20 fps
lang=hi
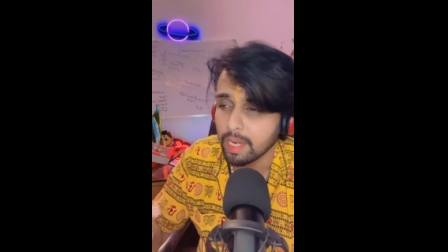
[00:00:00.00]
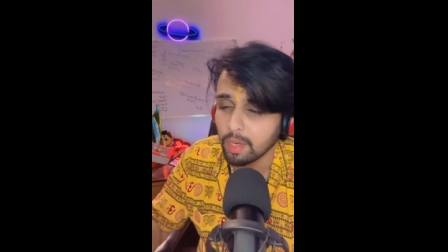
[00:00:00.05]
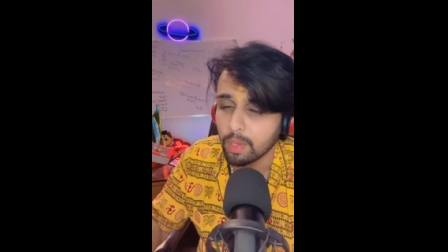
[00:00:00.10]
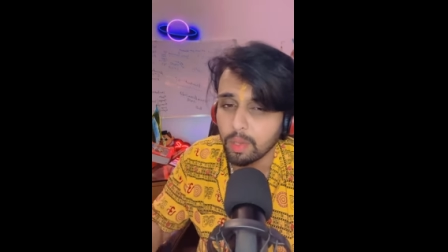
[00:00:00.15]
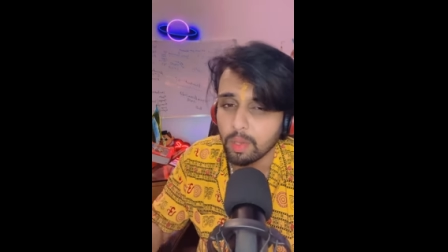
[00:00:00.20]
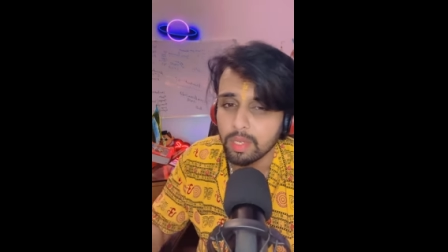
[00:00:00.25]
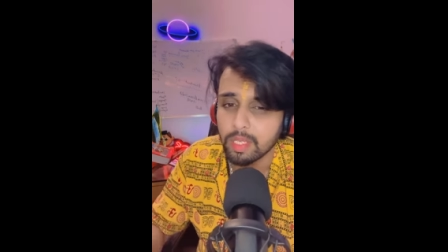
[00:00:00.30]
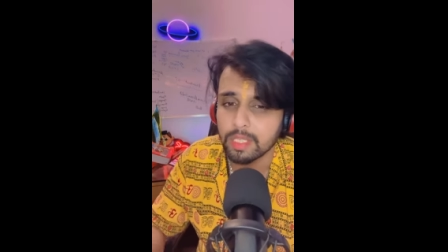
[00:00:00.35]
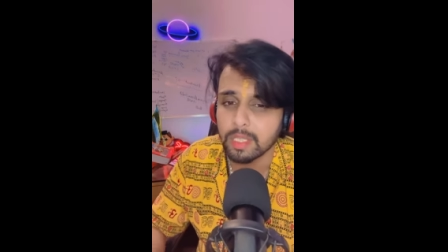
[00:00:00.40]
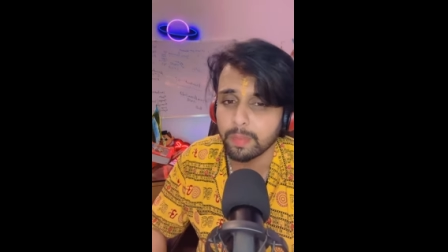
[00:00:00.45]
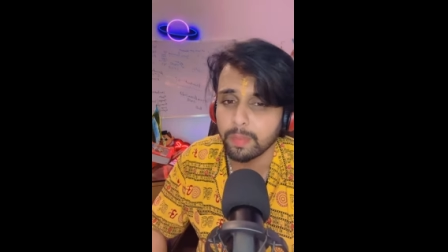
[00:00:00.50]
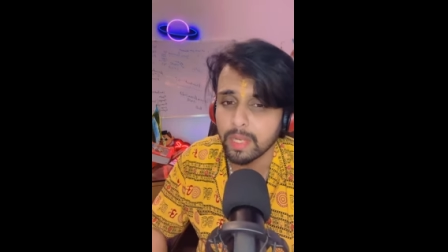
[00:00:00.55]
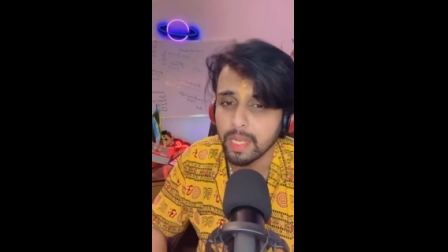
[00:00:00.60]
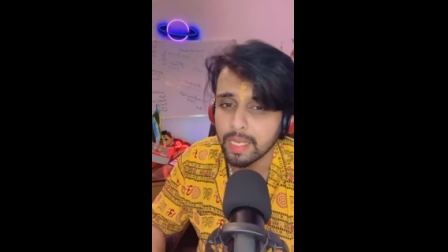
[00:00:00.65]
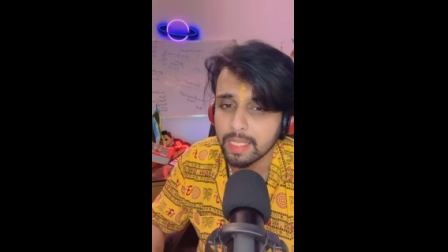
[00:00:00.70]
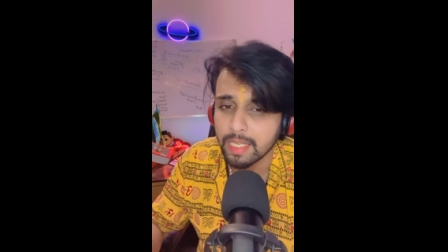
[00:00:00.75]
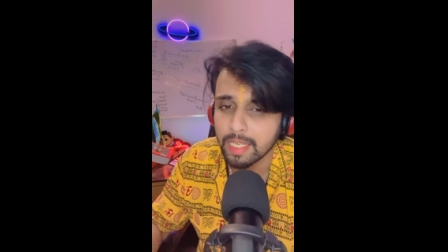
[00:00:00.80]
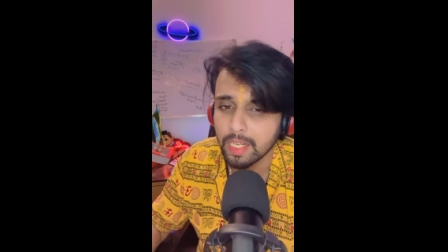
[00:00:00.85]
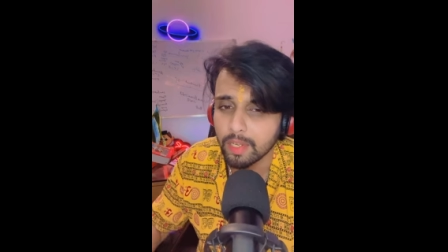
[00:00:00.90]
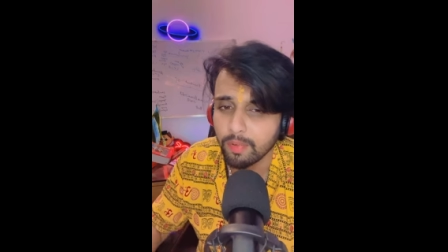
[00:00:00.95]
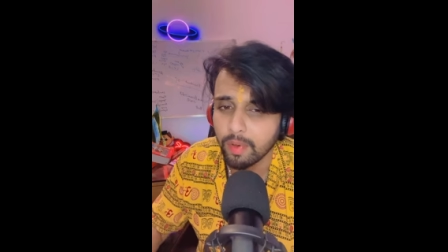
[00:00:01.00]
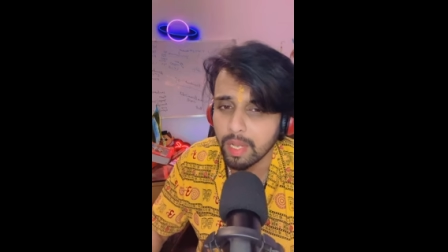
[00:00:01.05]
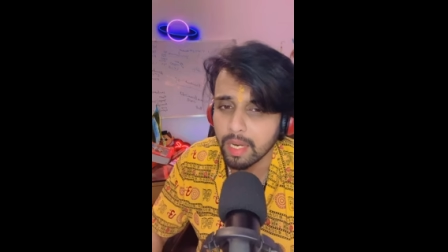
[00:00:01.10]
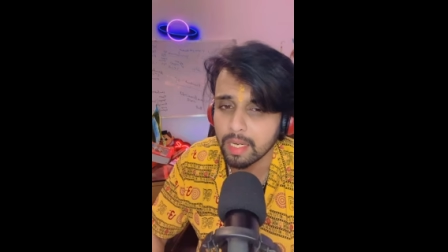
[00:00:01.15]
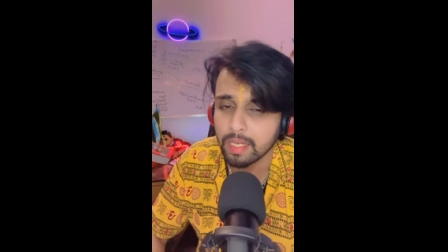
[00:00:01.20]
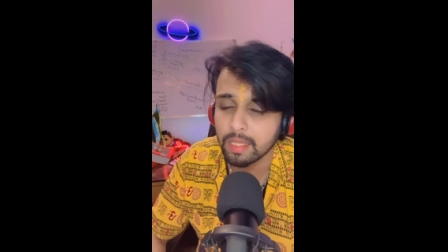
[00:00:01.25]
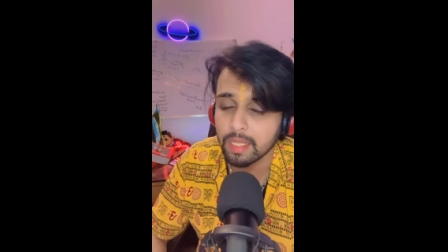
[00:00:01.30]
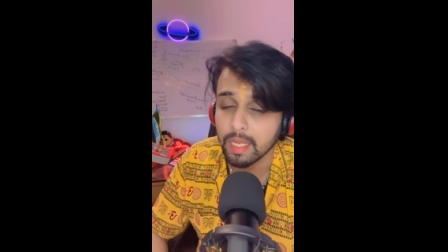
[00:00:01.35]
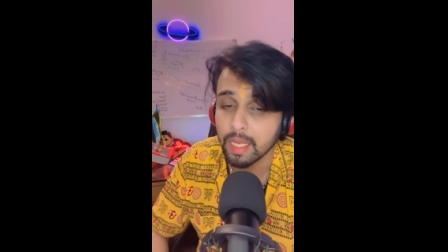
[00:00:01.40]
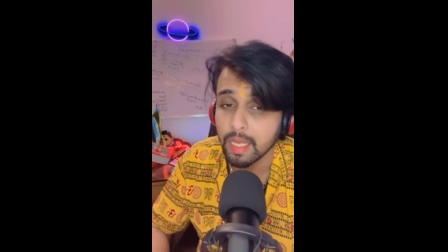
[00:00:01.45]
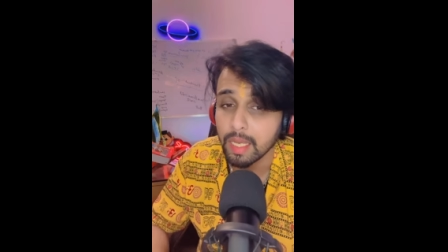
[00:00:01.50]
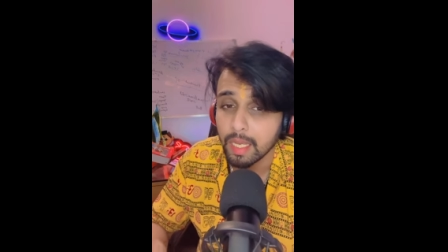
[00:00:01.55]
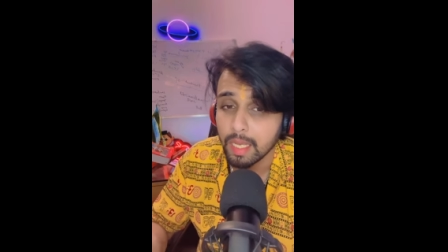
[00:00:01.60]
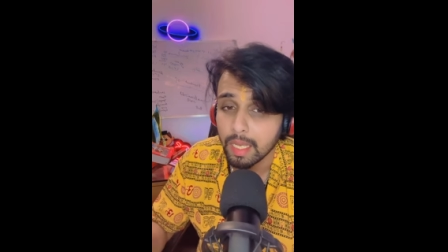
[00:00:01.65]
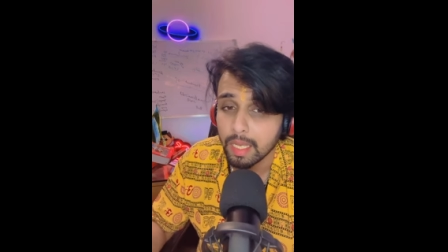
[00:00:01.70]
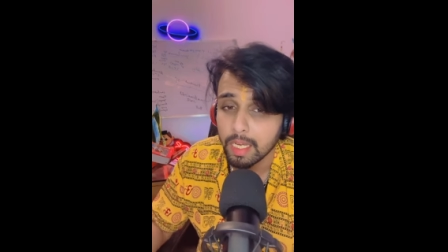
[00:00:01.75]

एल्कोहल ये सब क्या सिग्निफाई करता है